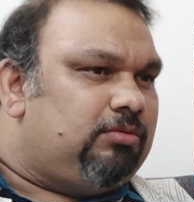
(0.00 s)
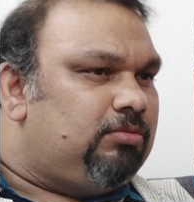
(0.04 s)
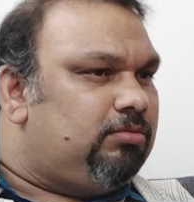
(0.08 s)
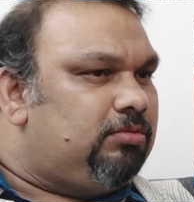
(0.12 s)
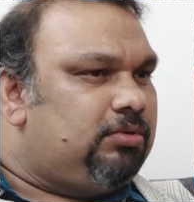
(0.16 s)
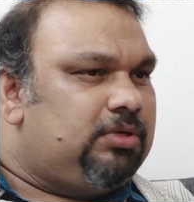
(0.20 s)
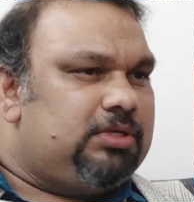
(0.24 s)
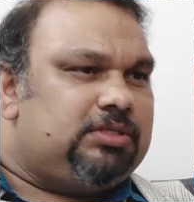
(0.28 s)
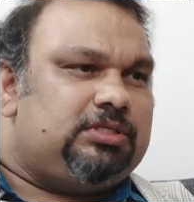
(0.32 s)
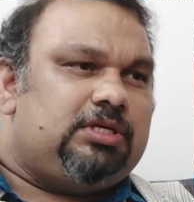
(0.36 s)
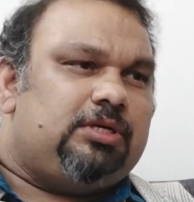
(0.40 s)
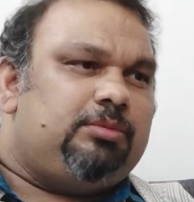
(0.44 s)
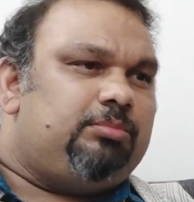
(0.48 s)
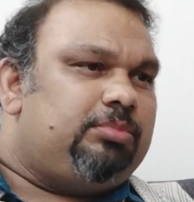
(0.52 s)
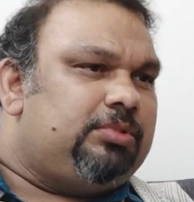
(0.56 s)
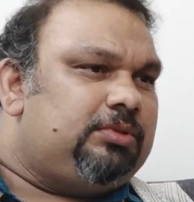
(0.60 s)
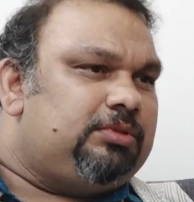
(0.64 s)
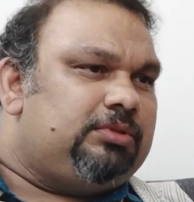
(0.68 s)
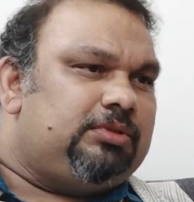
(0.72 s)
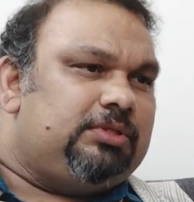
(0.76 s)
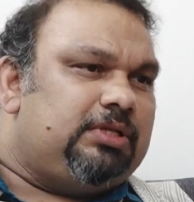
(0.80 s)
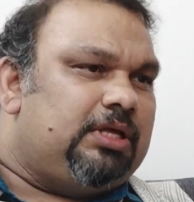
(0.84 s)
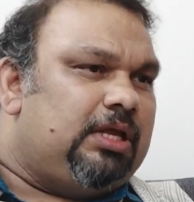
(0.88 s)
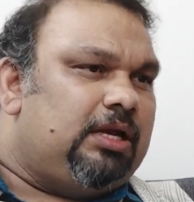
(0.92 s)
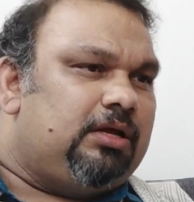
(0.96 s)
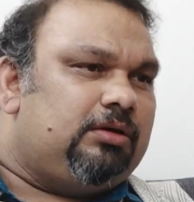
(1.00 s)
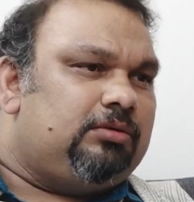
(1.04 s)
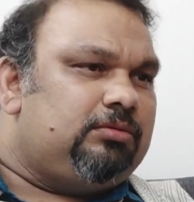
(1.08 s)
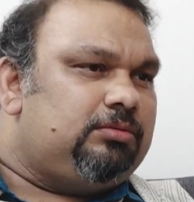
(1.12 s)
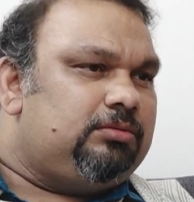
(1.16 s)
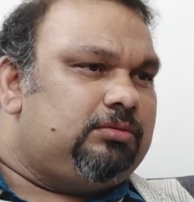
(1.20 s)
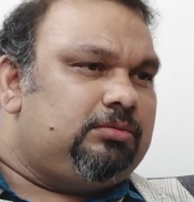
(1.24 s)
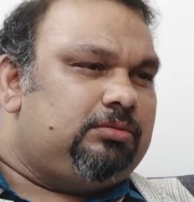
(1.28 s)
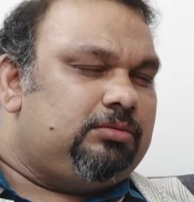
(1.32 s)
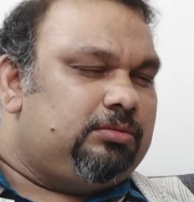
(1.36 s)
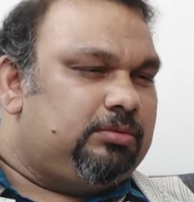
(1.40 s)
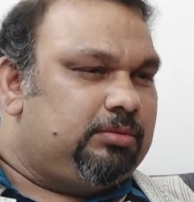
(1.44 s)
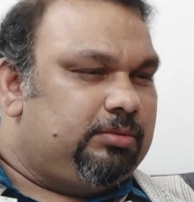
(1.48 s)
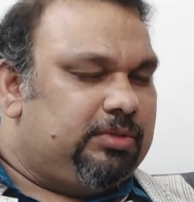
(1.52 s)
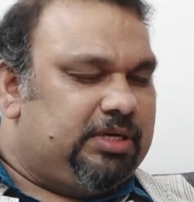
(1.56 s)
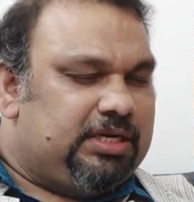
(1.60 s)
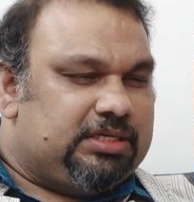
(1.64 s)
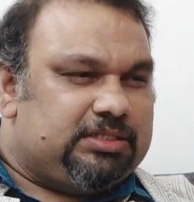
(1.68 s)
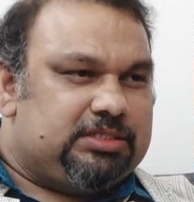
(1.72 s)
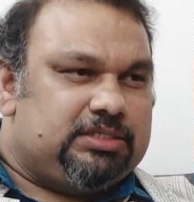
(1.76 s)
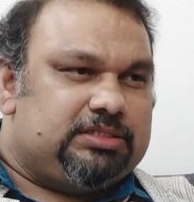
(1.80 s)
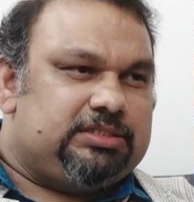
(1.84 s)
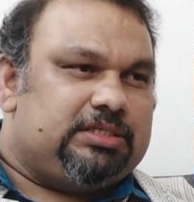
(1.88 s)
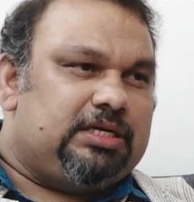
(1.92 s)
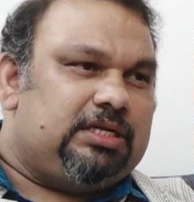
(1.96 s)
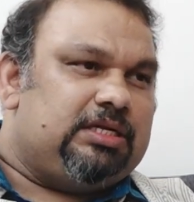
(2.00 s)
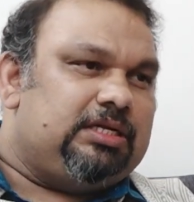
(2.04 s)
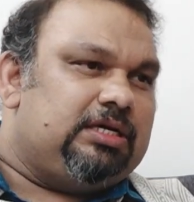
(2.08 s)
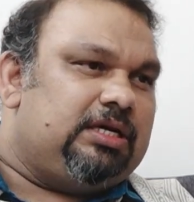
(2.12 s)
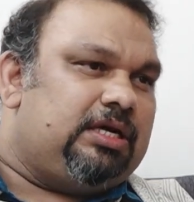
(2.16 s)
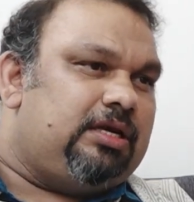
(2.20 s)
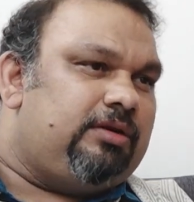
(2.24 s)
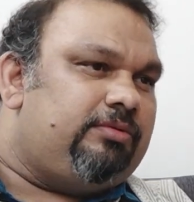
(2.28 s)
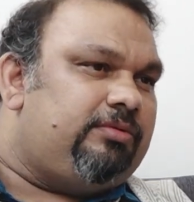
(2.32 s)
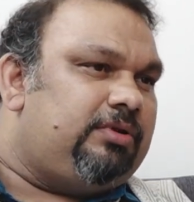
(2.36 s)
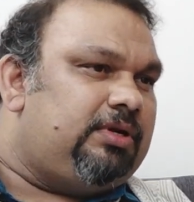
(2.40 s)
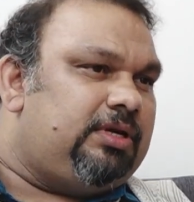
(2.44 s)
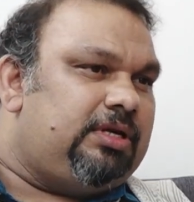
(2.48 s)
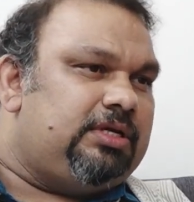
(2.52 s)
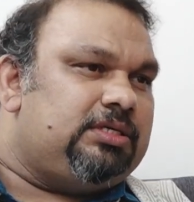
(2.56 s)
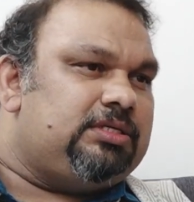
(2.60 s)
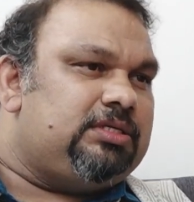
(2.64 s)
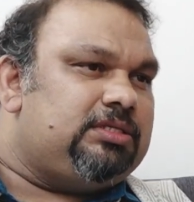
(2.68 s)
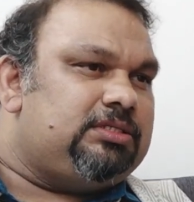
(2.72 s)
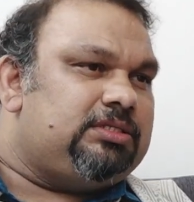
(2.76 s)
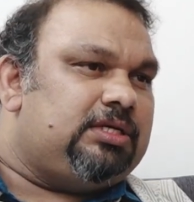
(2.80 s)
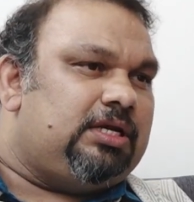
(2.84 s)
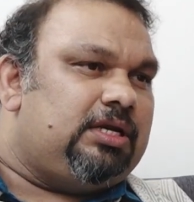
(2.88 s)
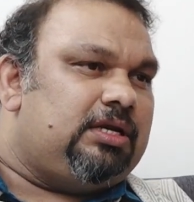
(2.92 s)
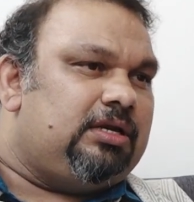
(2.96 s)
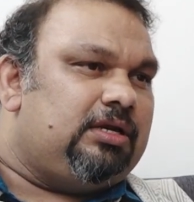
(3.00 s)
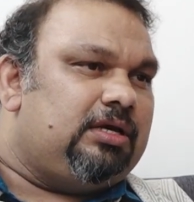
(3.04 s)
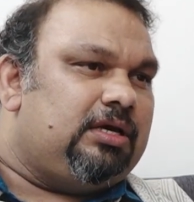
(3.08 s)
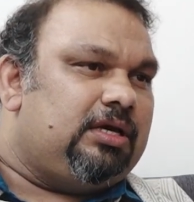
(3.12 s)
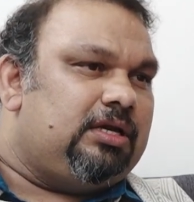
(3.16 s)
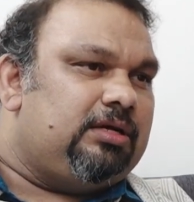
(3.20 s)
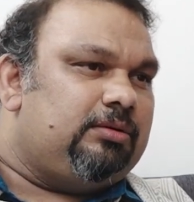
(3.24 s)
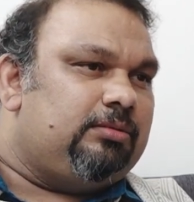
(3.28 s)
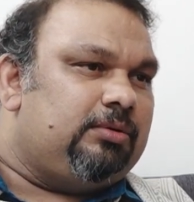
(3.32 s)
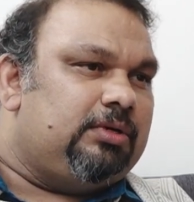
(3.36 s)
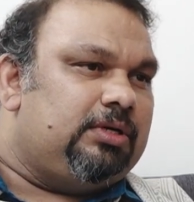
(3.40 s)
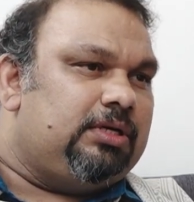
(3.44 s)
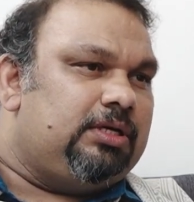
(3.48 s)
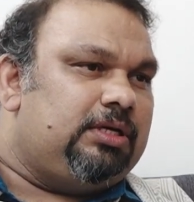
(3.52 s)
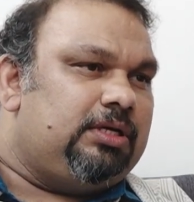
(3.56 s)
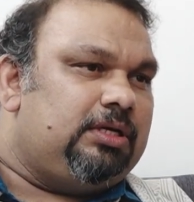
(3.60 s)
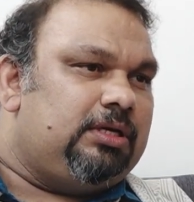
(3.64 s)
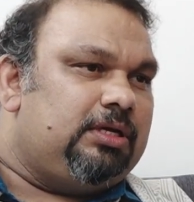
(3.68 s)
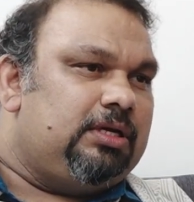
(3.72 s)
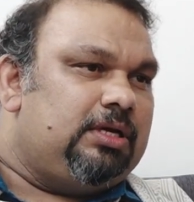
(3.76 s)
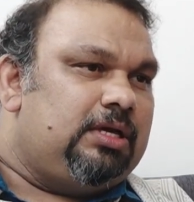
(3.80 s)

ఉంటే సరిపోతుంది ఎలాగూ నేషనల్ ఛానల్ కానివ్వండి రీజనల్ ఛానల్ కానివ్వండి